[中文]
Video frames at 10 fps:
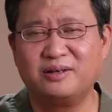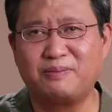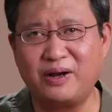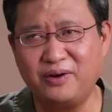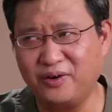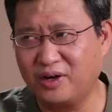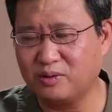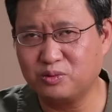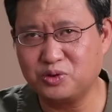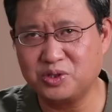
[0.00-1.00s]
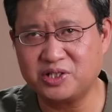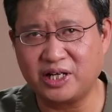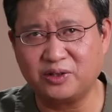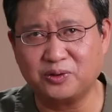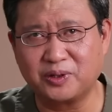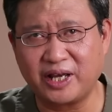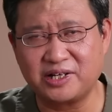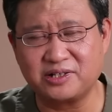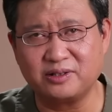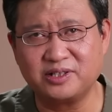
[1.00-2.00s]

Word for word: 8月6号乌军战斗开始，